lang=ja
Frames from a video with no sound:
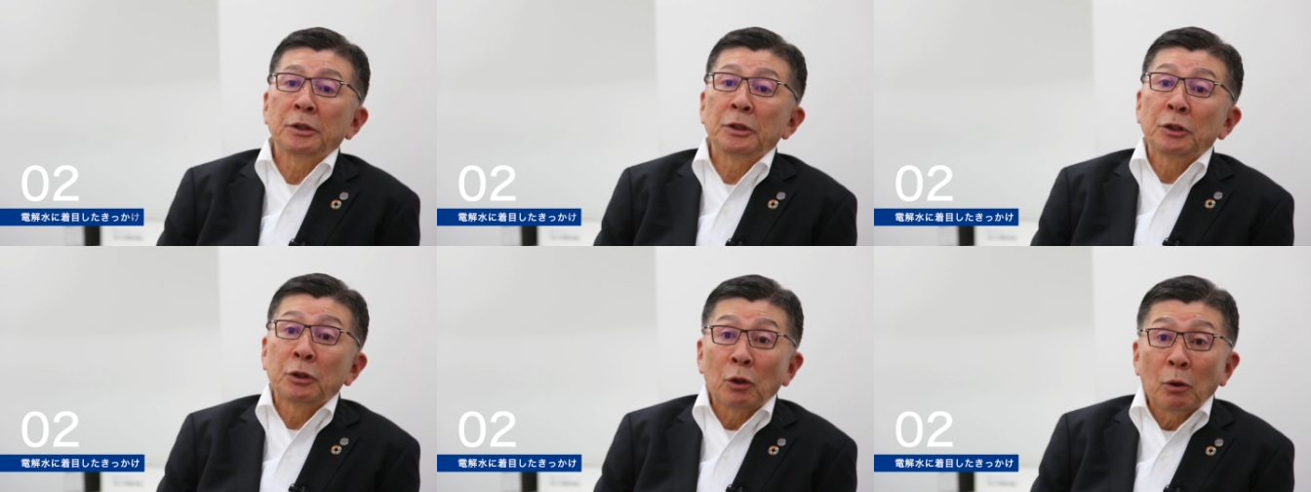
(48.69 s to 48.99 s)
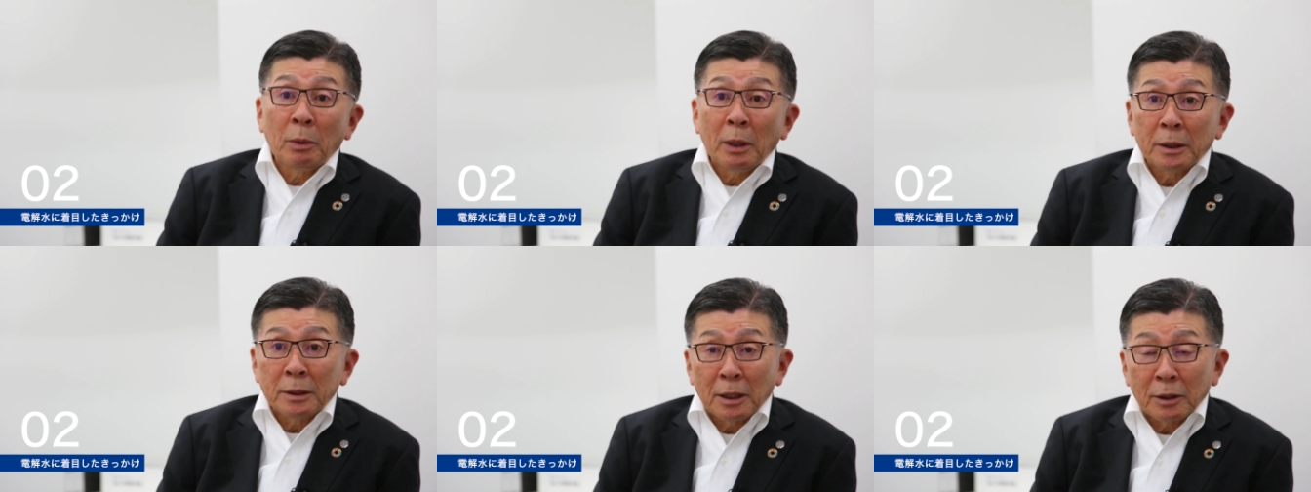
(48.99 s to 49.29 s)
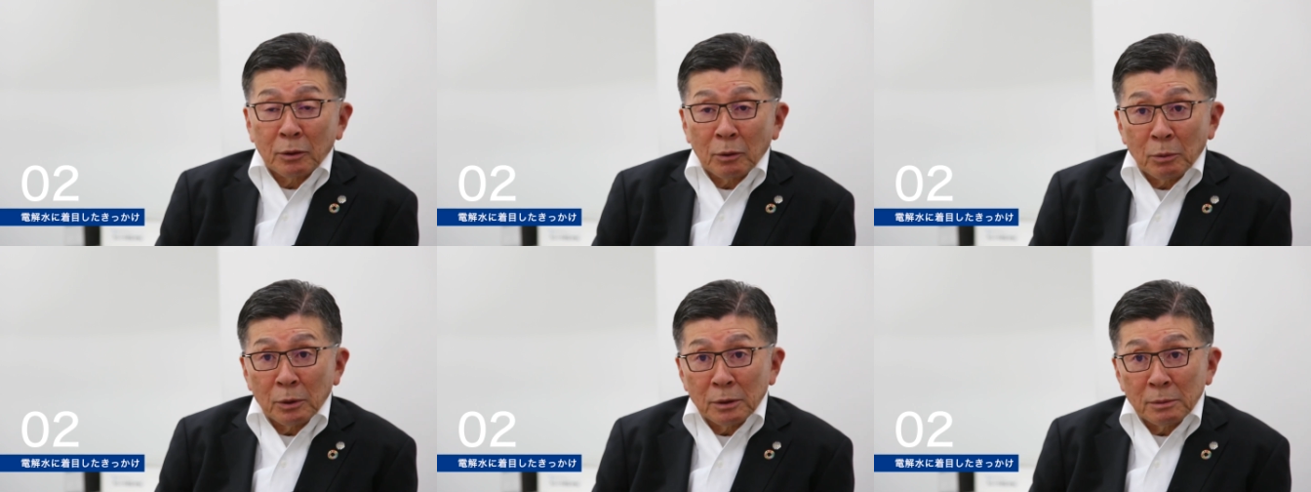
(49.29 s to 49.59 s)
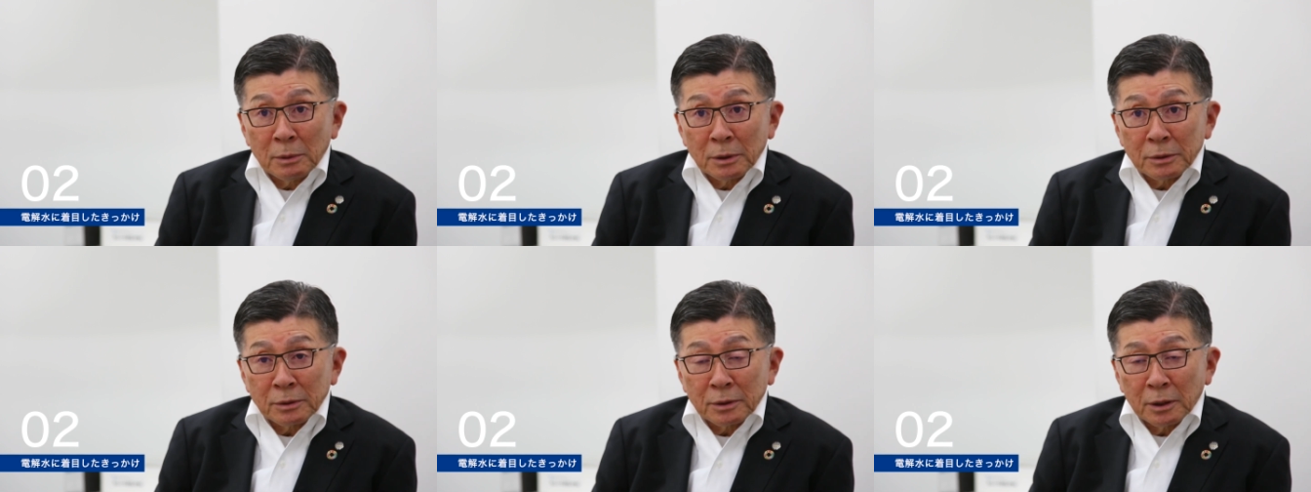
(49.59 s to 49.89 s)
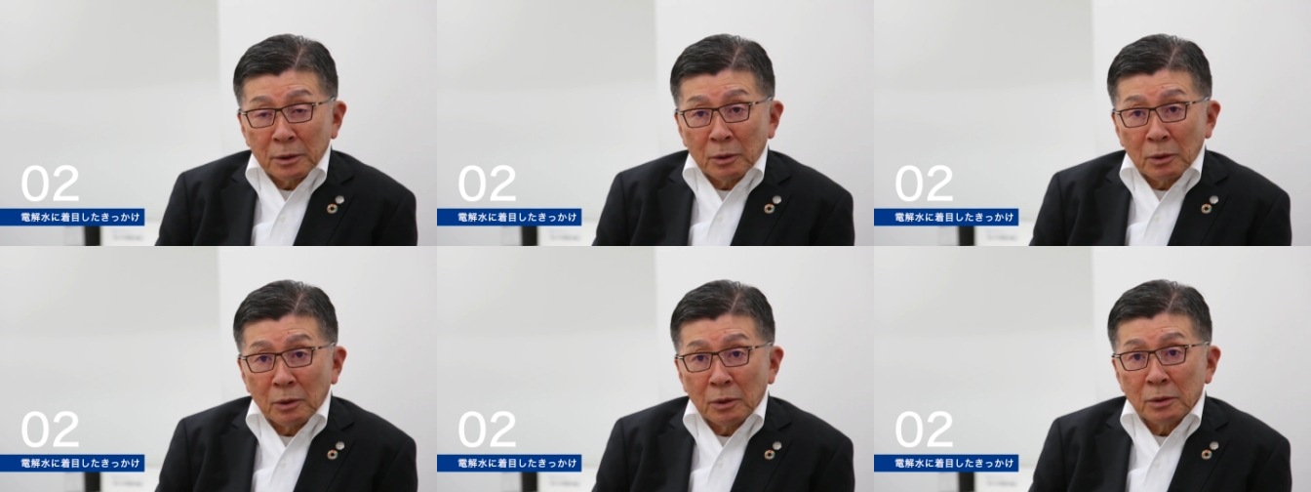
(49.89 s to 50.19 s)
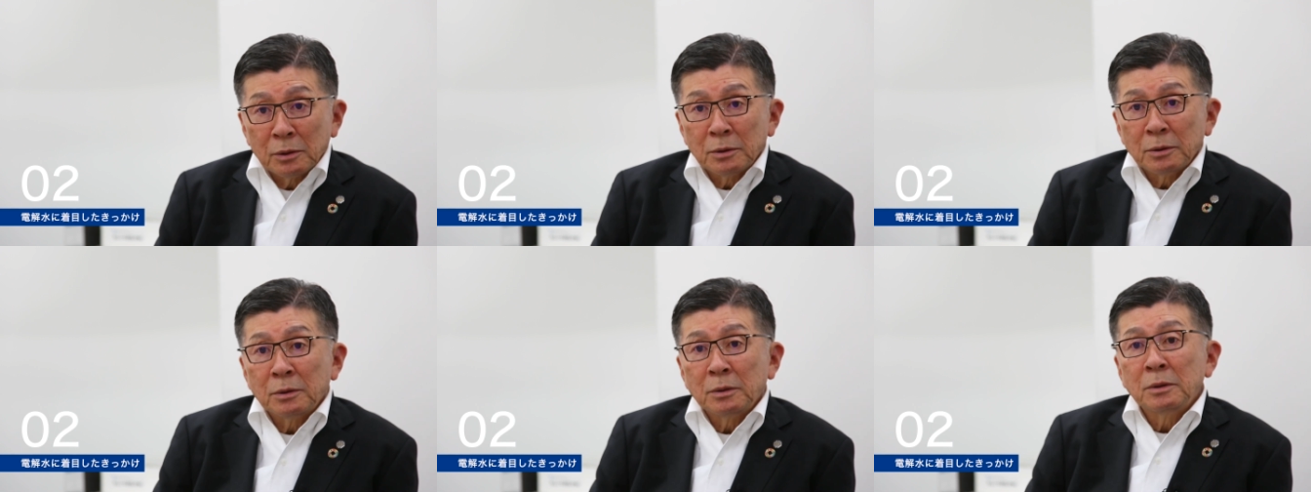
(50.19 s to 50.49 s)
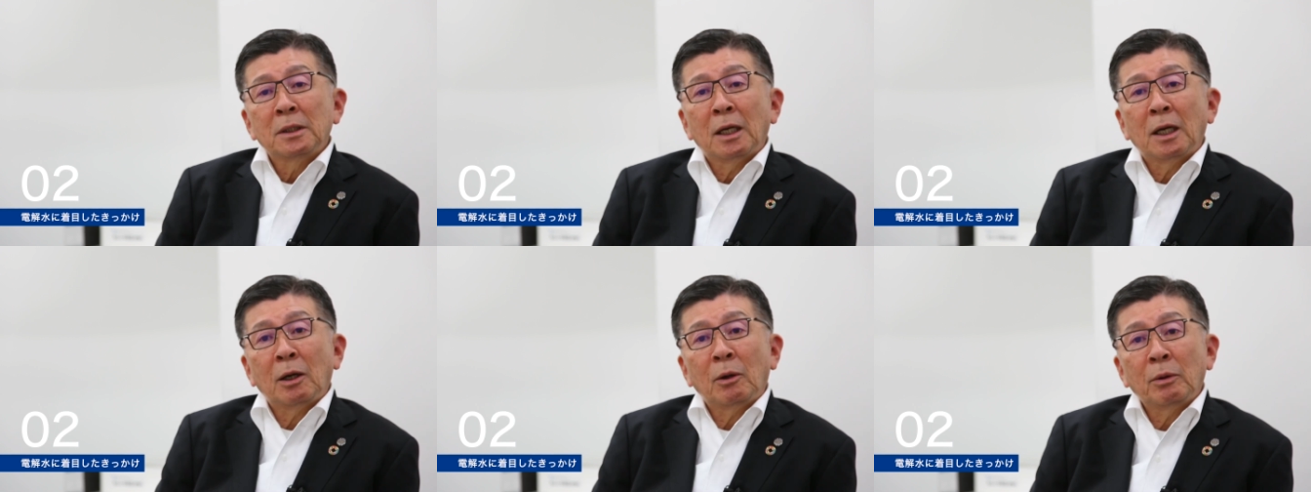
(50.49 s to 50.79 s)
以上前だと思いますけど
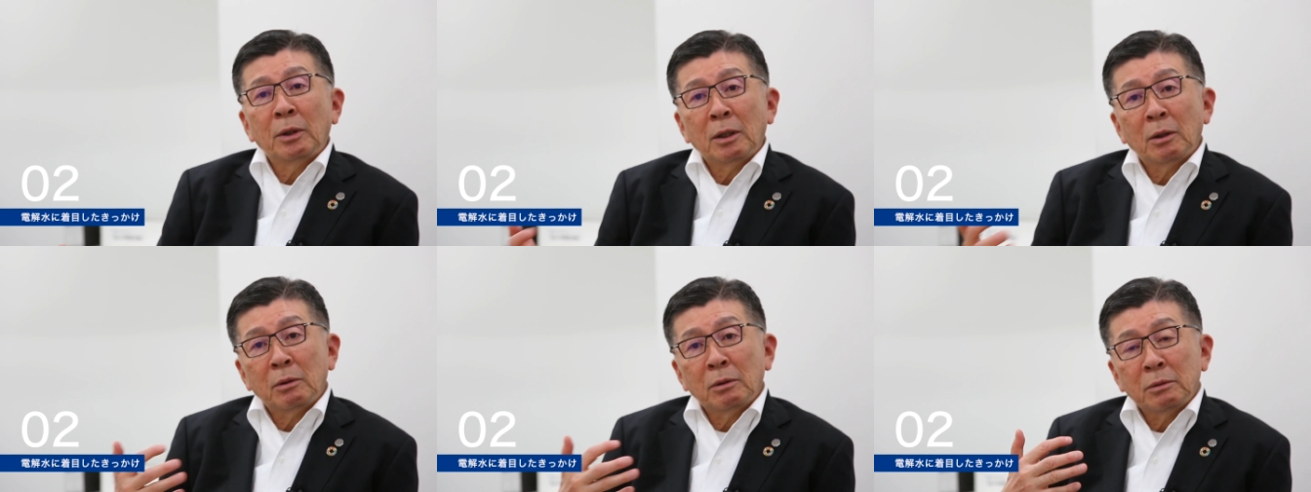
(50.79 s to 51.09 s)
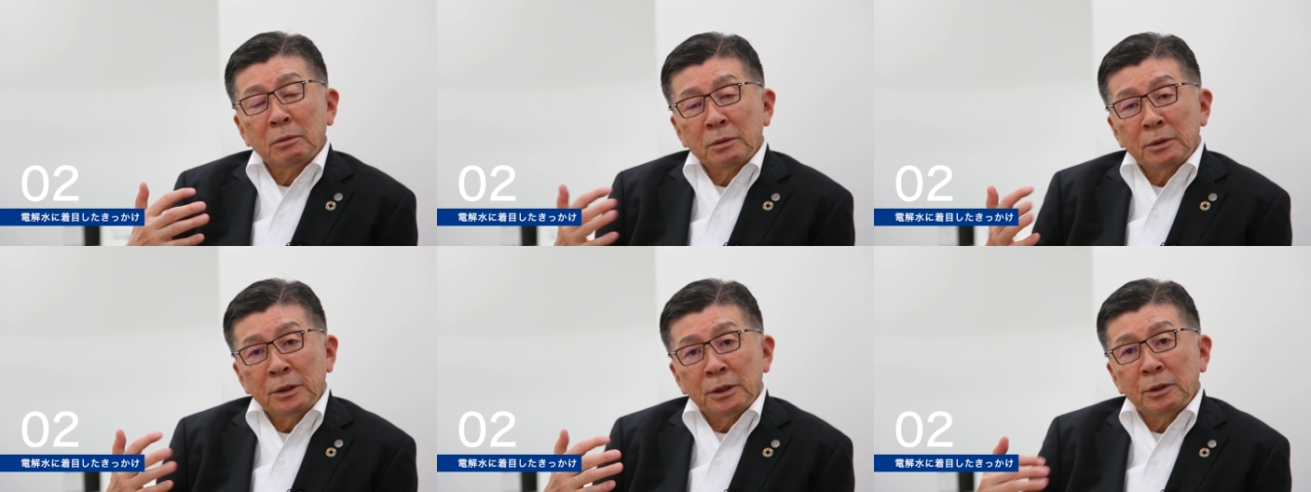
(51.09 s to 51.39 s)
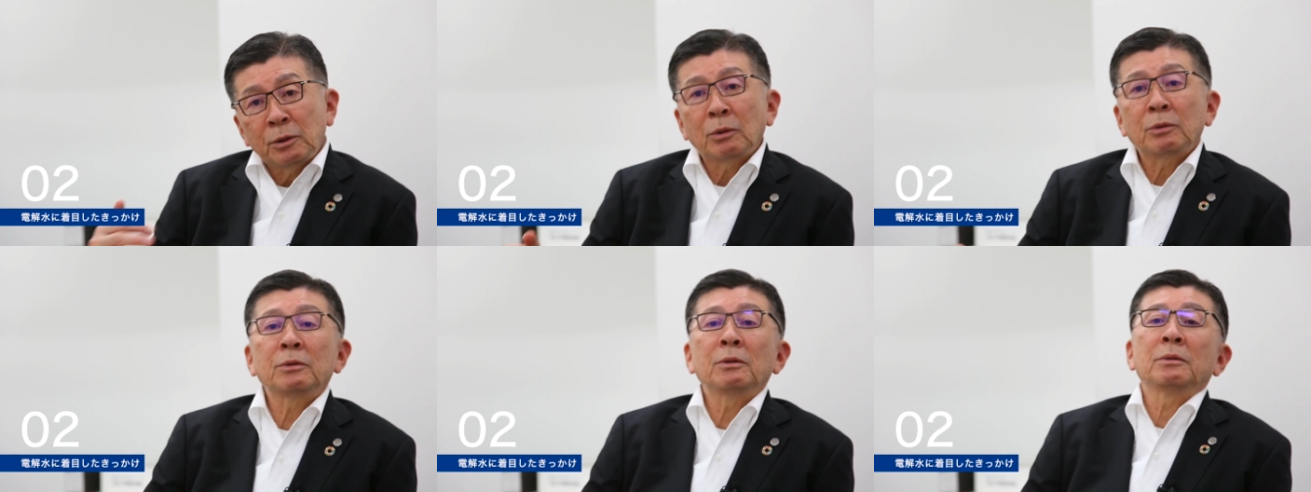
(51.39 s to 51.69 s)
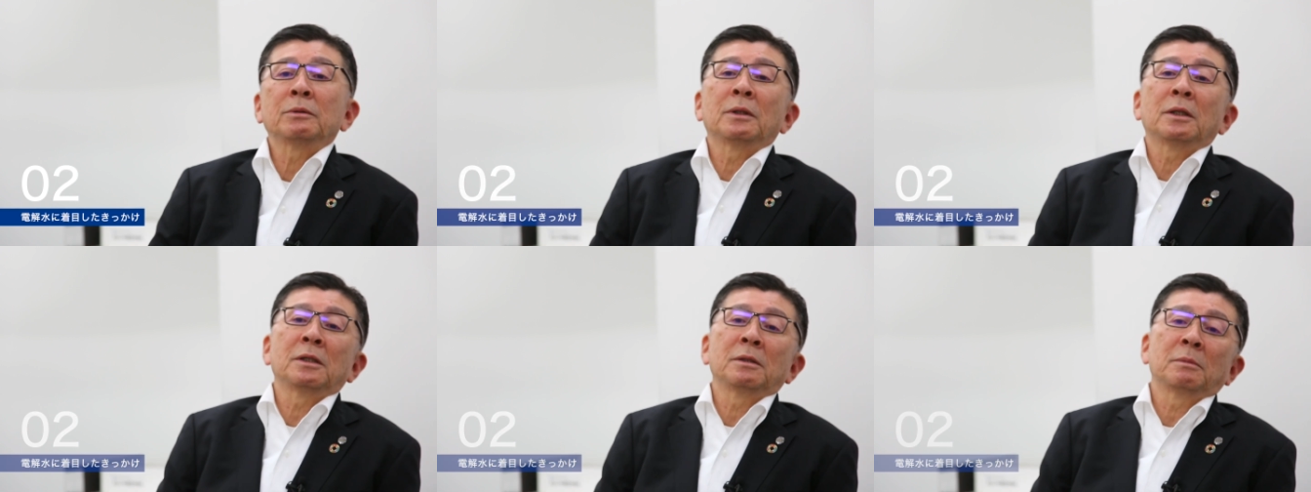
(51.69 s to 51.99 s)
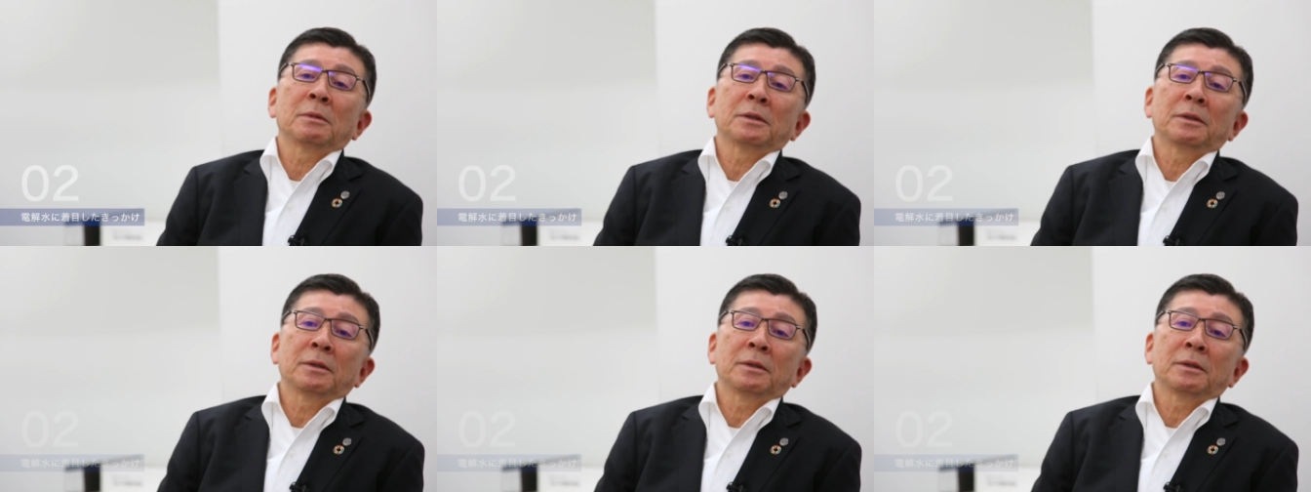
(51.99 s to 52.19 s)
母親を引き取るようになりま